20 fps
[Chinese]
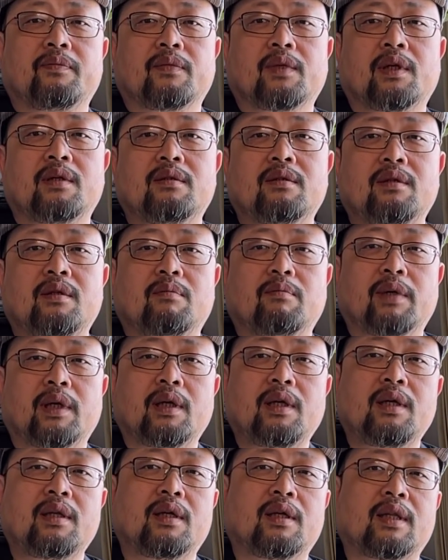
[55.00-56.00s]
他自己没
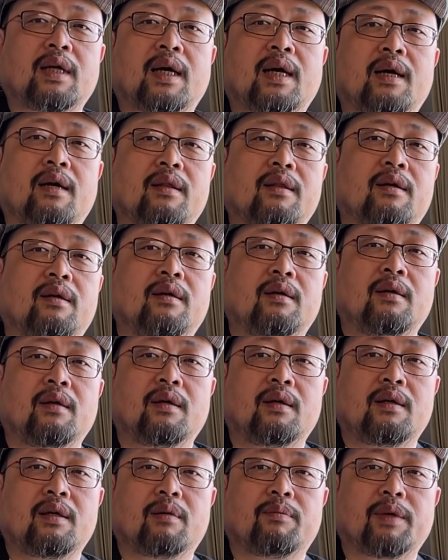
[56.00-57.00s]
立那台子，
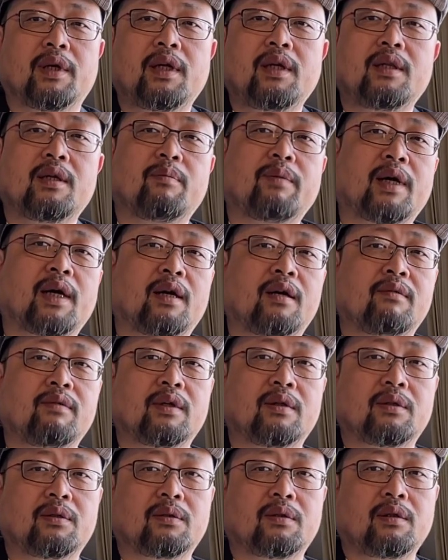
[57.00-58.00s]
也没立那牌坊，
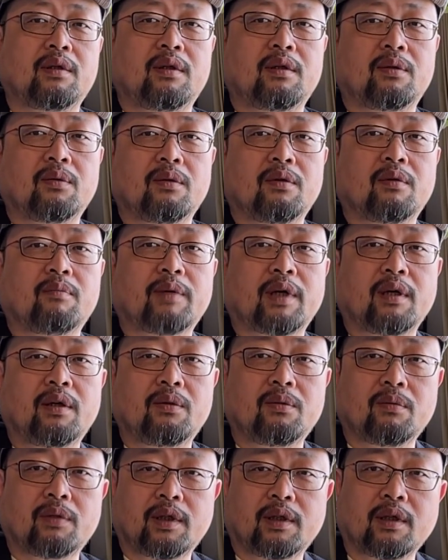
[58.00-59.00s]
说你对我满意
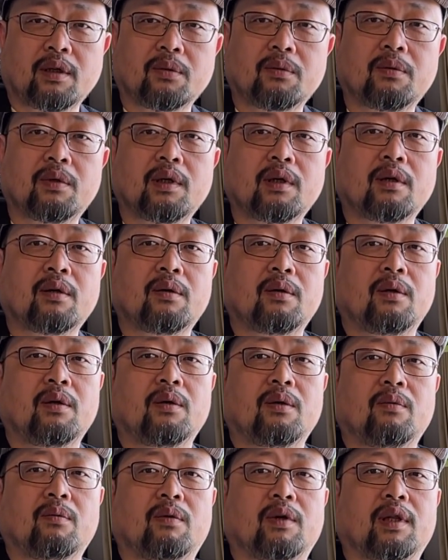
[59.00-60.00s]
度得到多高，
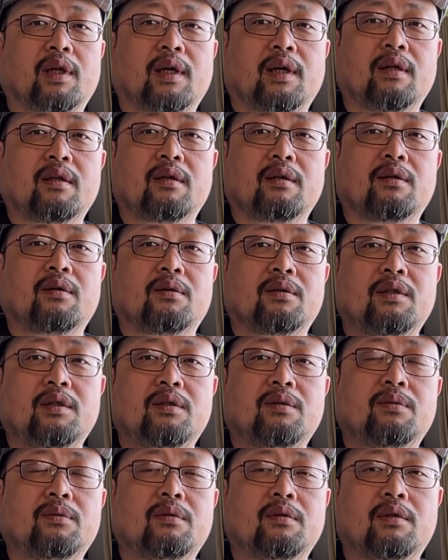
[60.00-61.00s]
我才能够继
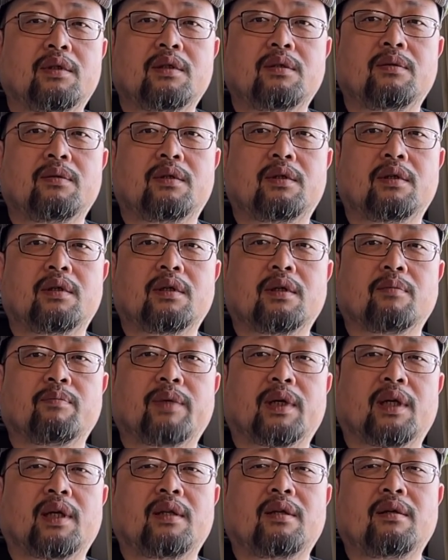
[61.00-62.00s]
续继续执政。
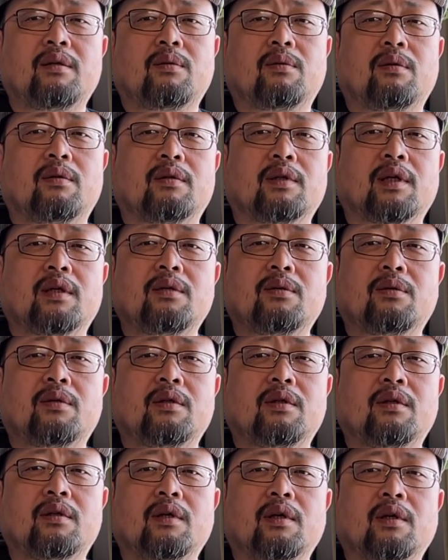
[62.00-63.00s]
本来他就是他就
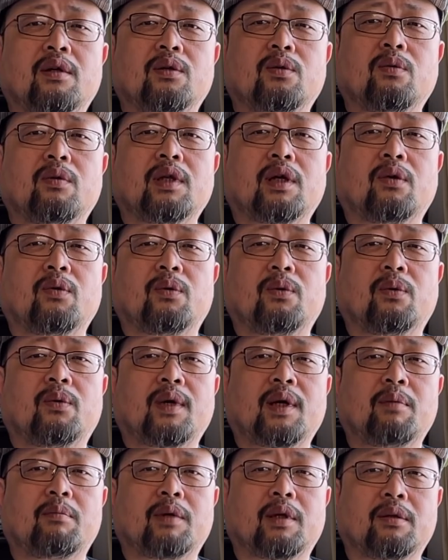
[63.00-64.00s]
是多打轮
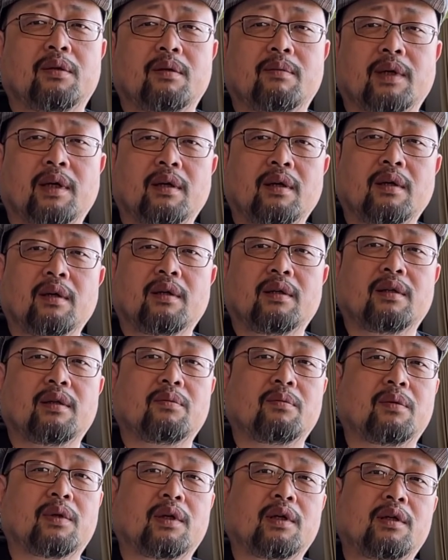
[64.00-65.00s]
换嘛，对吧？那
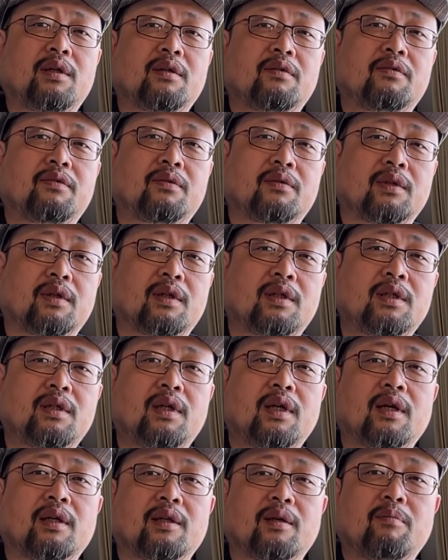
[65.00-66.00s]
我这政府呢，尽
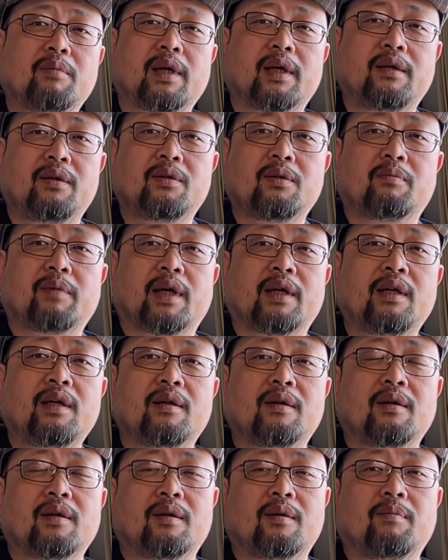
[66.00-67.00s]
量能满意就满意，
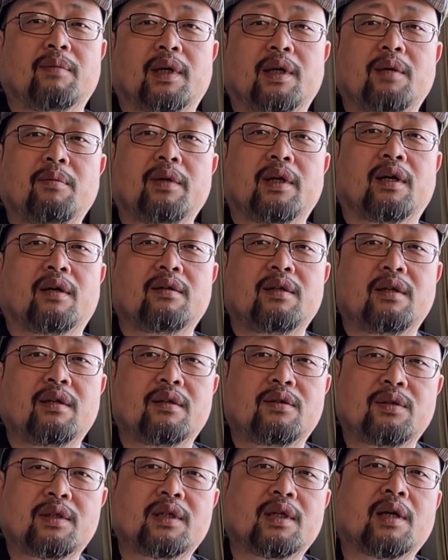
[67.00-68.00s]
满意不了你
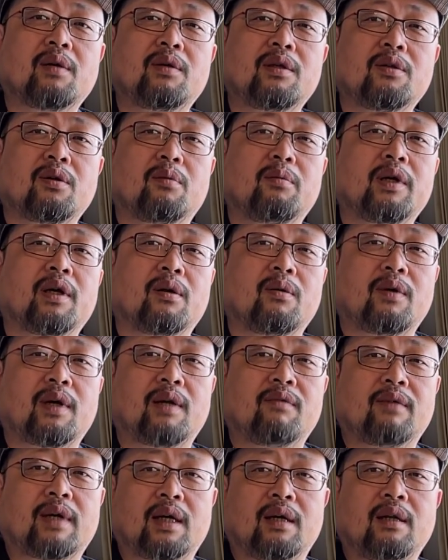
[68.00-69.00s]
下回投票花
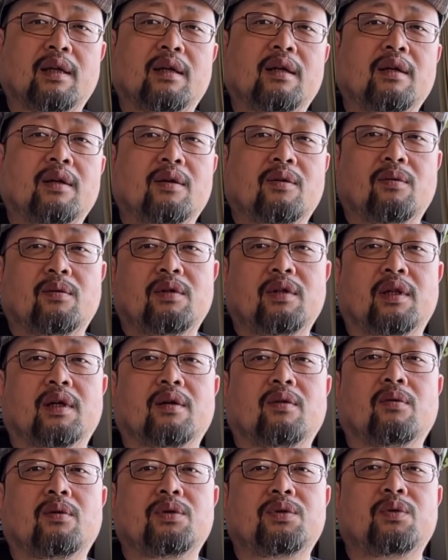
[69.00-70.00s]
完了，你再给
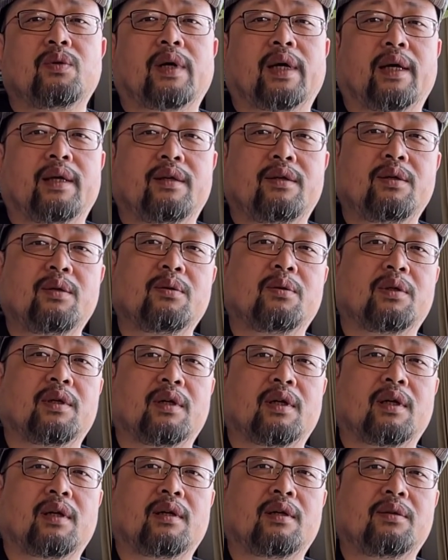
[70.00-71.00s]
我选一下就得
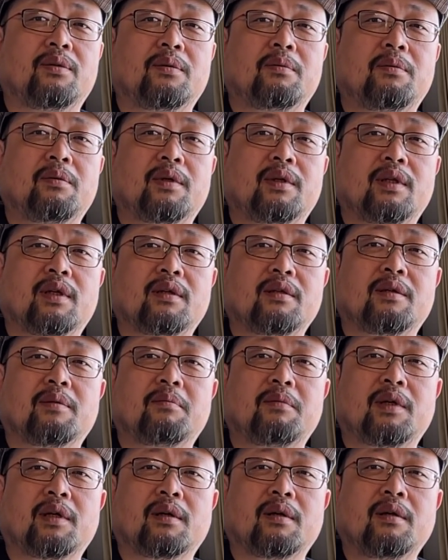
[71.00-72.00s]
了，对不对？能怎
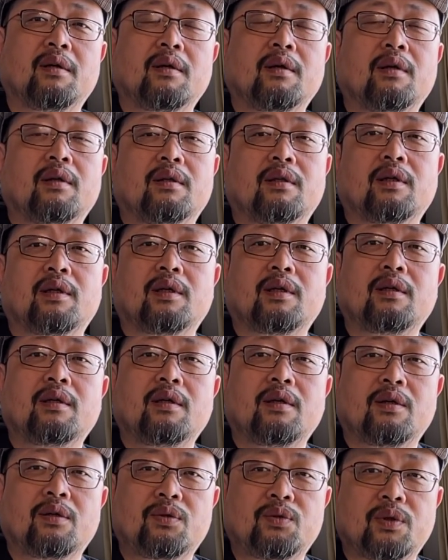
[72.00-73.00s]
么着？那他
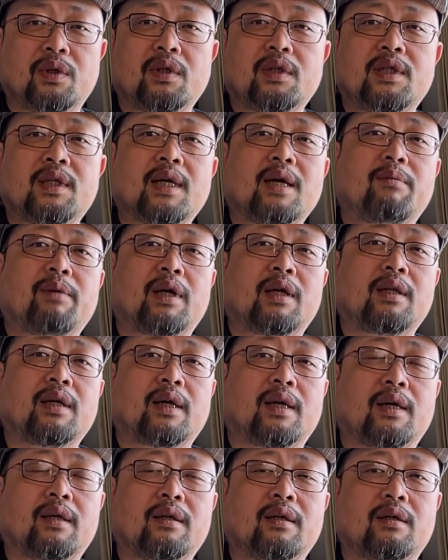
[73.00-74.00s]
觉得下不来
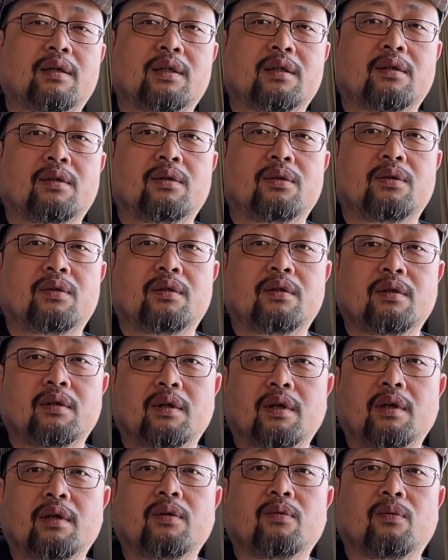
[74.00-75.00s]
台呢，是
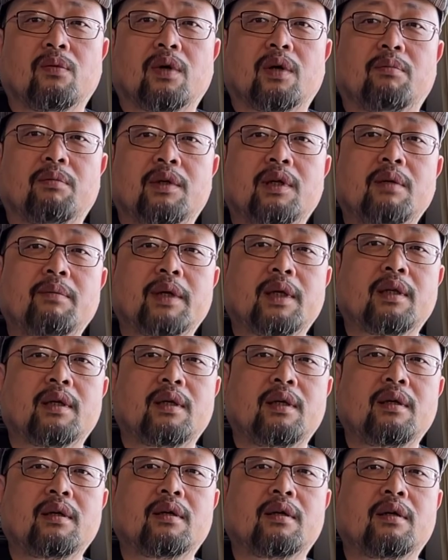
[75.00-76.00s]
我们这边的
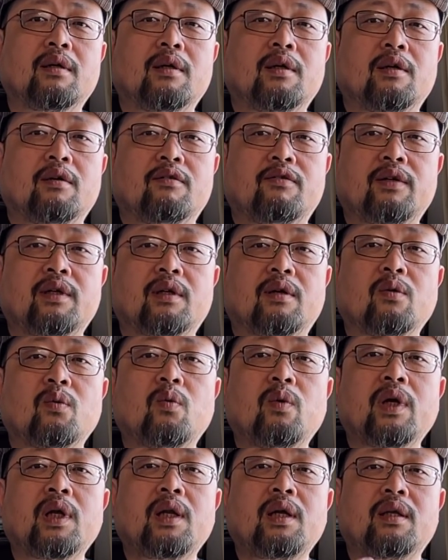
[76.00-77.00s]
一个非常
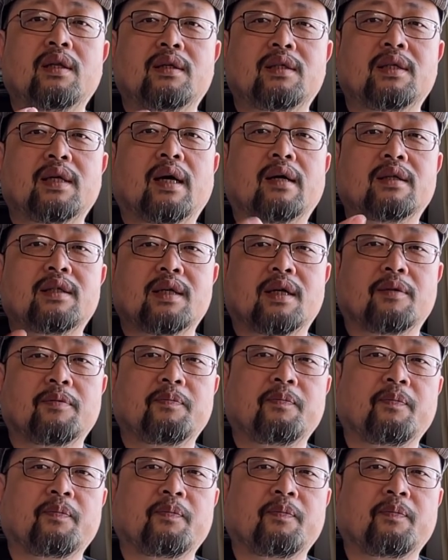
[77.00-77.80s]
瑰丽的想象